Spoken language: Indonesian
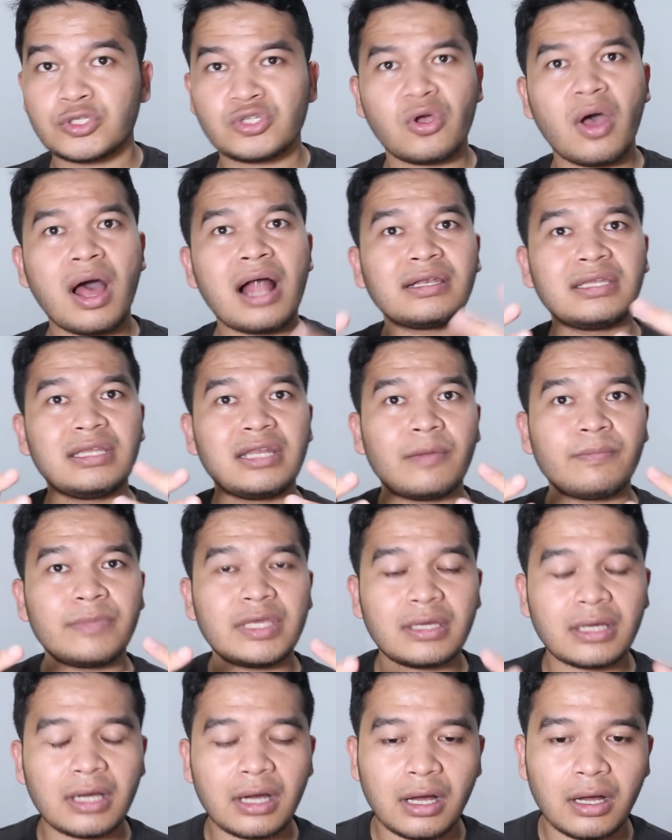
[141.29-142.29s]
Soal
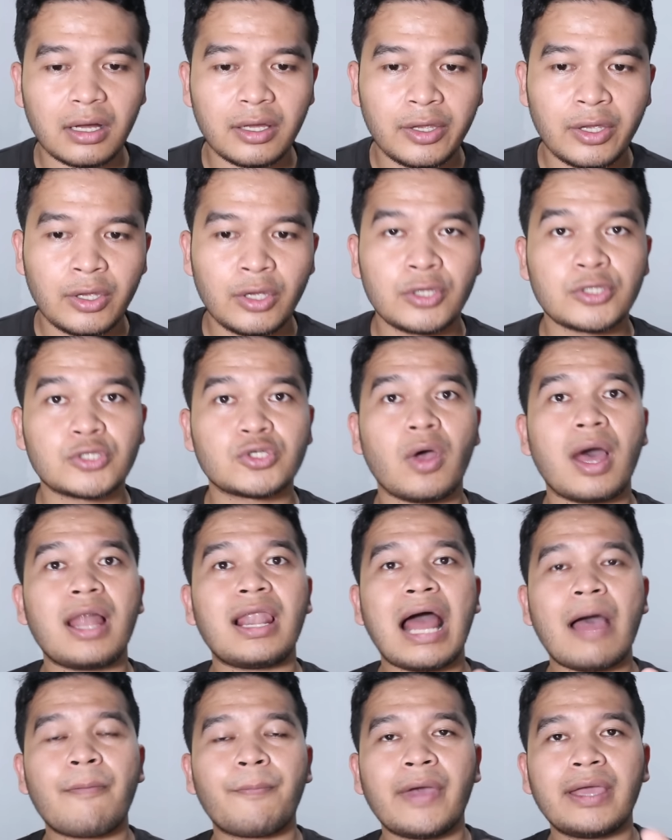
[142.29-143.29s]
dinamika,
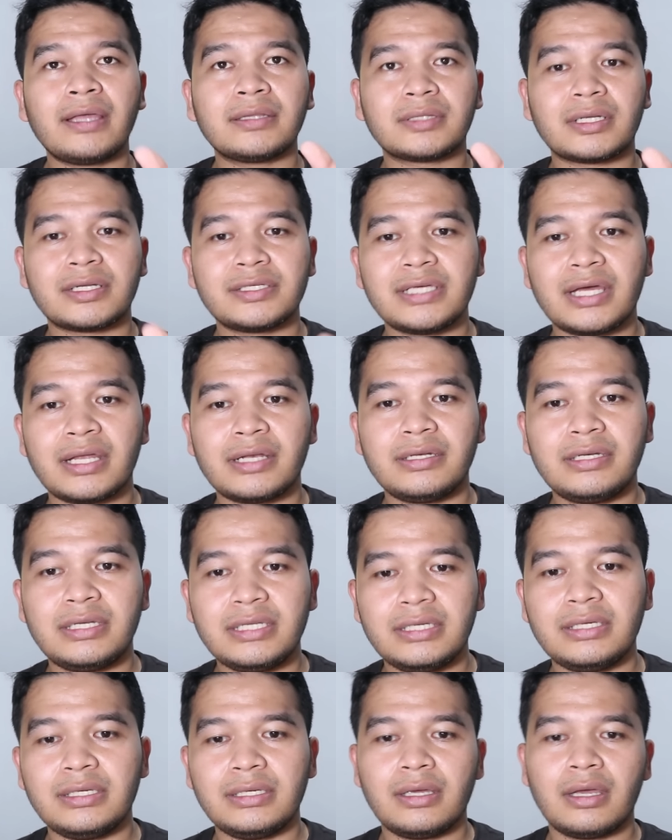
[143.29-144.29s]
soal apa yang
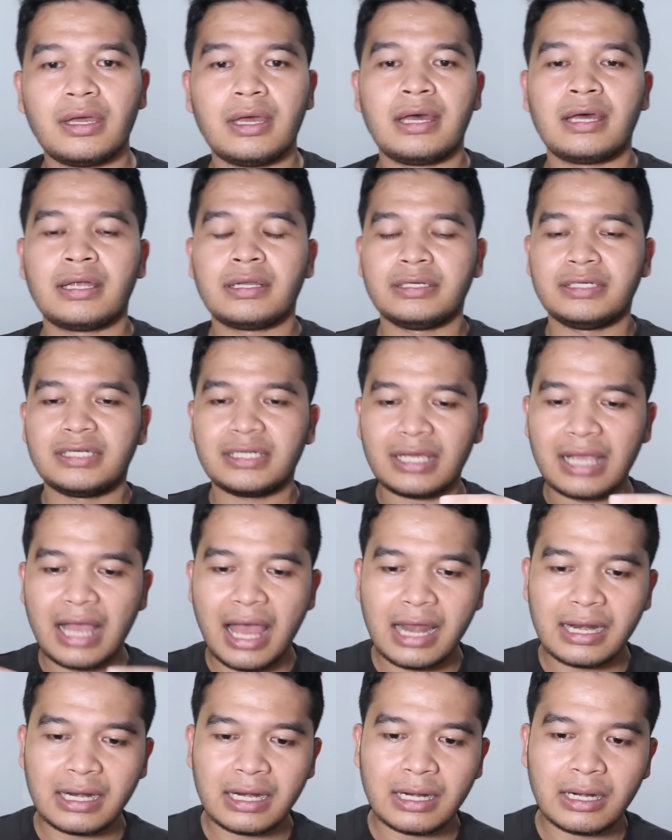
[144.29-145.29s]
terjadi
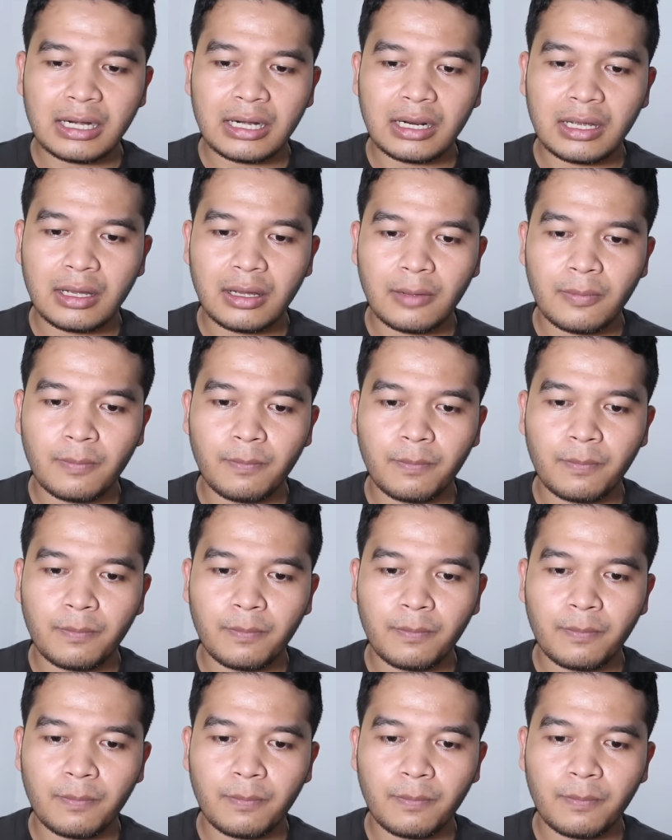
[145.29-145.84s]
dengan e,